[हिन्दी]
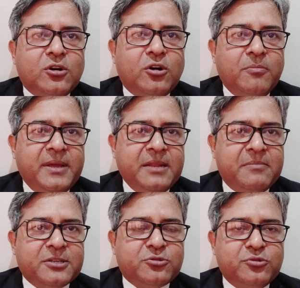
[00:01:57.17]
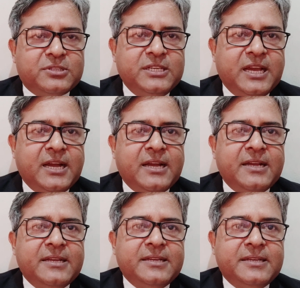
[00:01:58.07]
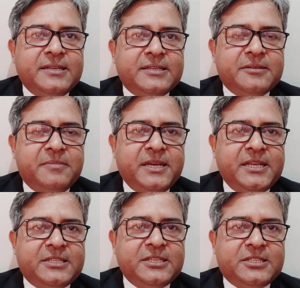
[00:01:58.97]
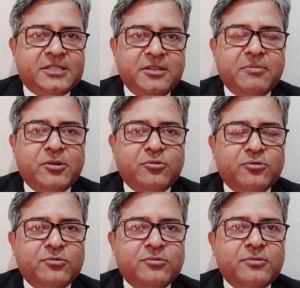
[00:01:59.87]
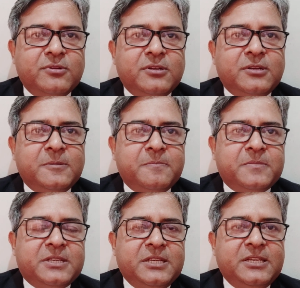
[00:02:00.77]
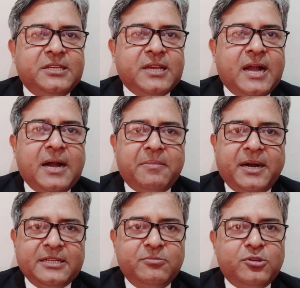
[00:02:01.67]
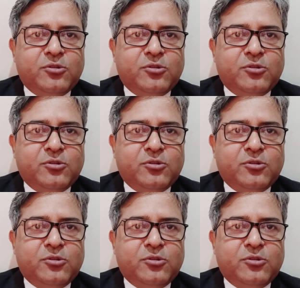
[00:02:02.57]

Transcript: और मैंने महसूस किया कि मैं इस स्थिति में हूँ कि आम आदमी